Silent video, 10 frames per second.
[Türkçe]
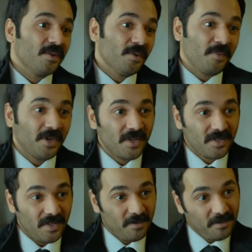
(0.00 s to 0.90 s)
Yok ben
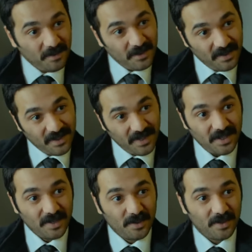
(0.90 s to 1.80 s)
rahatsız etmeyeyim. Şimdi
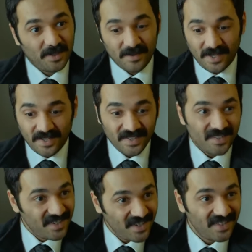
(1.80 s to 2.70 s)
geçerken uğradım zaten.
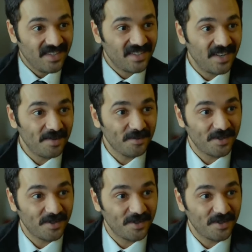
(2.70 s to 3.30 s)
Şadiye'ye selamı